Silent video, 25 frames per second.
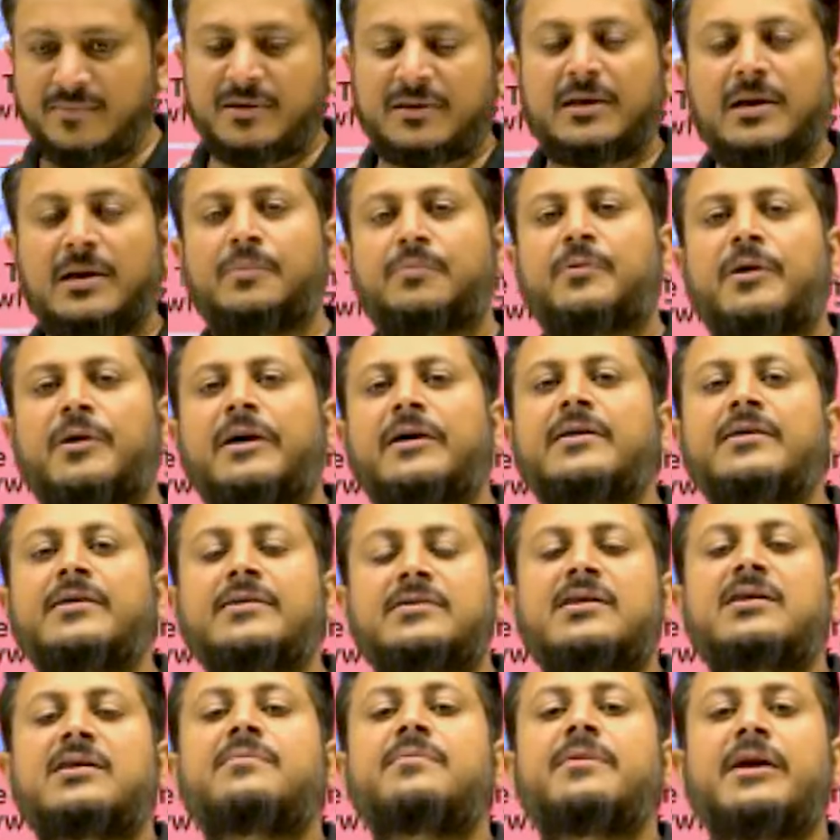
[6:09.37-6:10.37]
मतलब कहीं
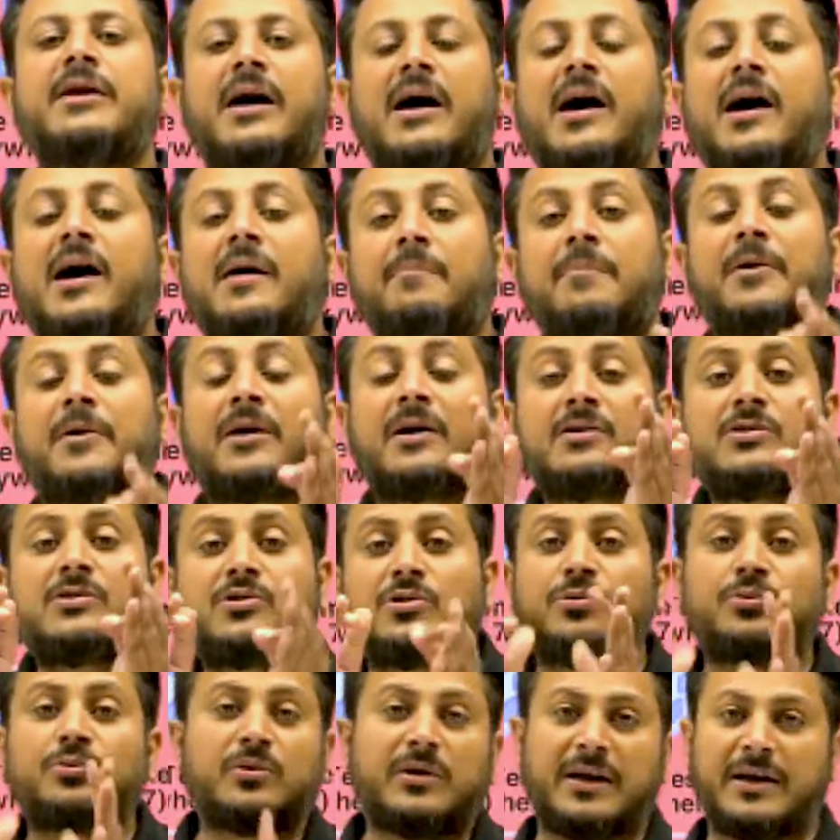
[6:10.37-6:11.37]
से भी आपका
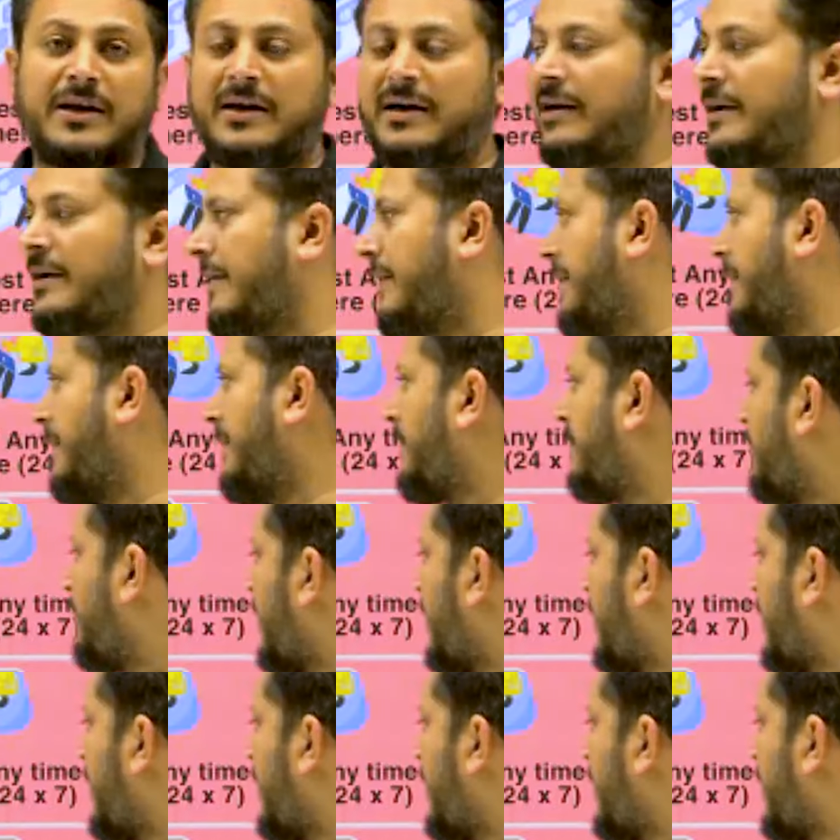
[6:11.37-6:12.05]
छूटेगा नहीं